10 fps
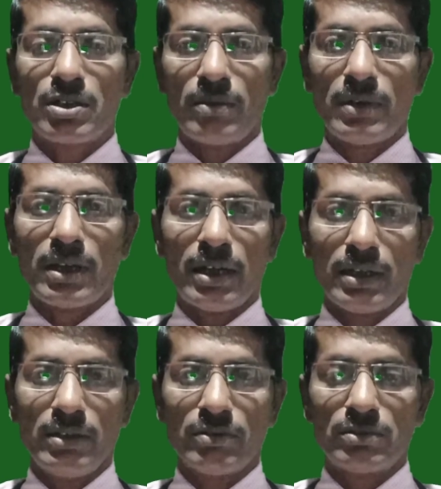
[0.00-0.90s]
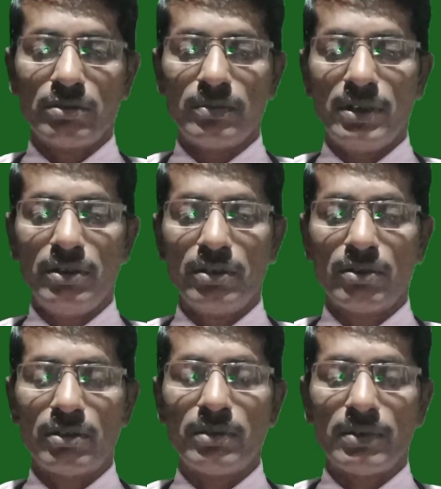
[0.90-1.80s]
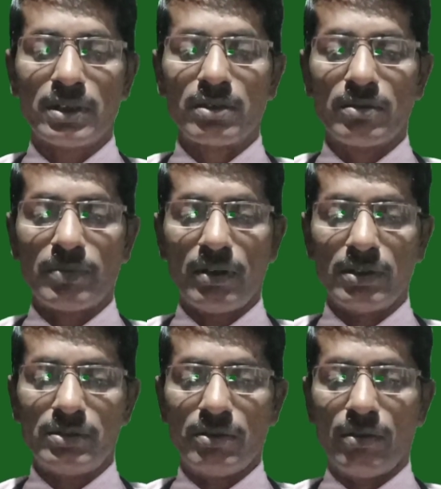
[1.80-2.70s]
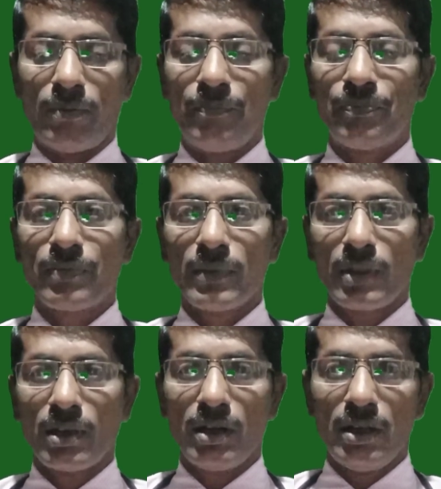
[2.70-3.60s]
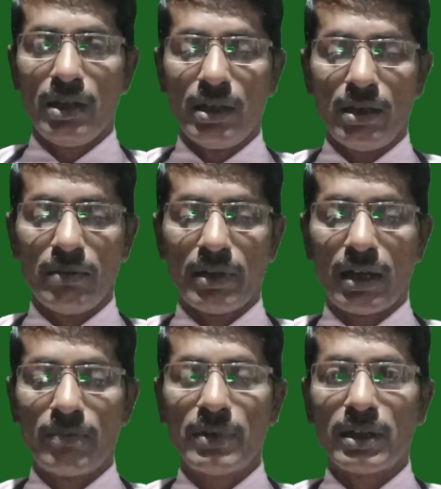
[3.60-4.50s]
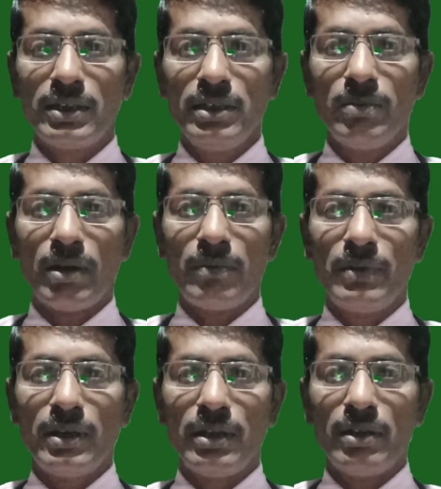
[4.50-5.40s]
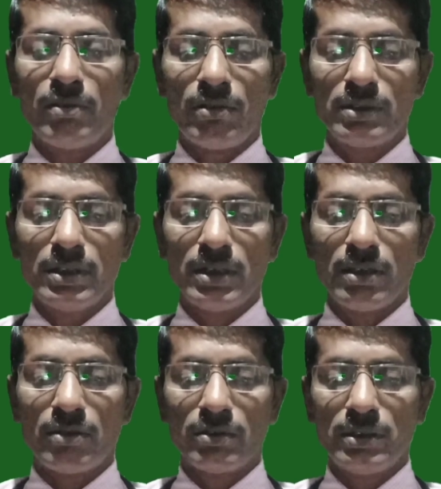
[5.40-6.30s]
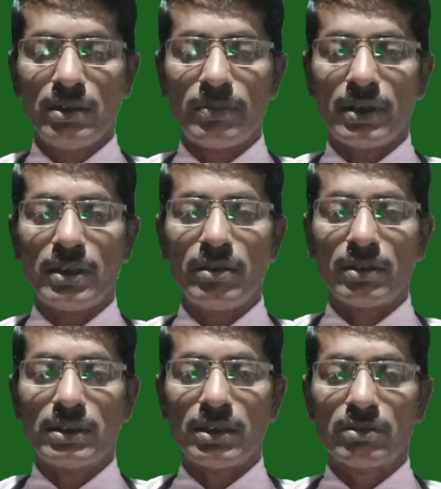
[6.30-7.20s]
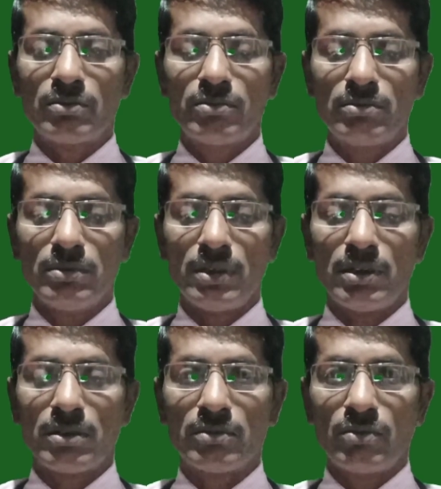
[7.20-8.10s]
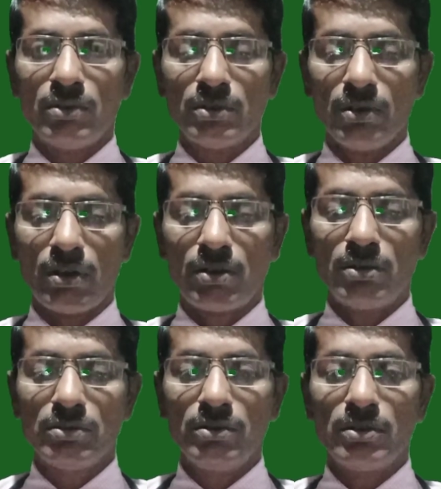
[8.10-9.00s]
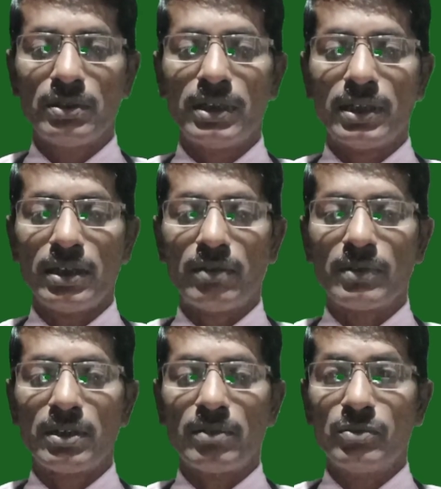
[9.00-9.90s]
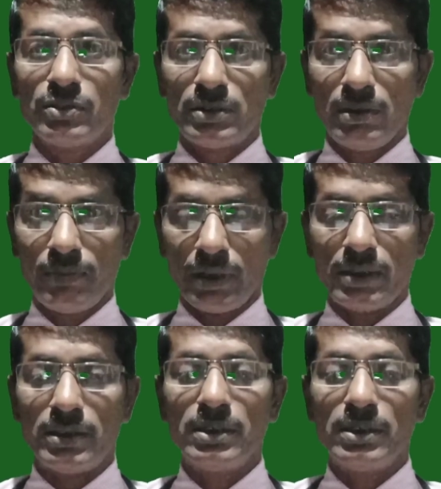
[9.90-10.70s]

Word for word: সিমটম ভালো করে শোনেন বা বোঝার চেষ্টা করেন তাহলে কিন্তু আপনাদের ঔষধ নির্বাচনে খুব সুবিধা হবে নাম্বার ওয়ানে রয়েছে নিজের বা অপরের সামান্য ত্রুটি